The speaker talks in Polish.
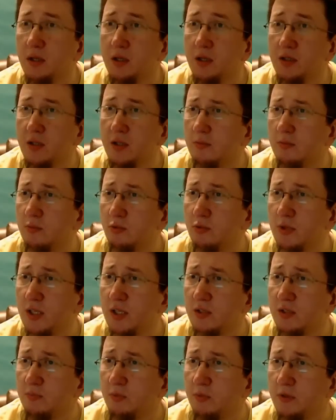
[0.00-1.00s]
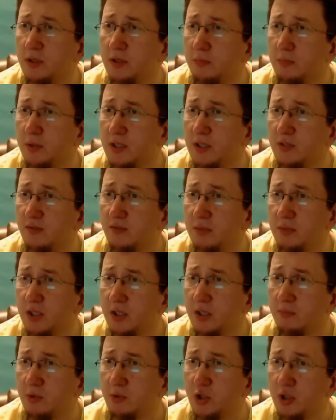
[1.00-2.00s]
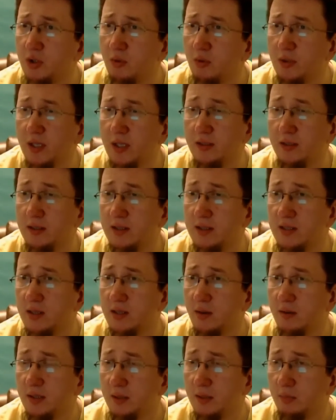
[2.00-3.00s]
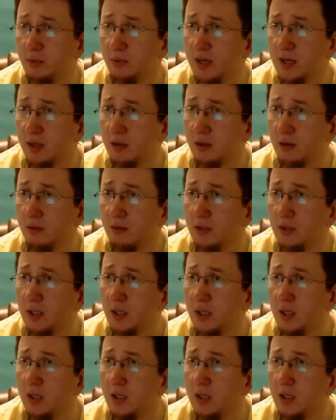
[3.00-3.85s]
Chciałem dodać, podać Wam taki przykład, ale teraz nie mam tak pod ręką,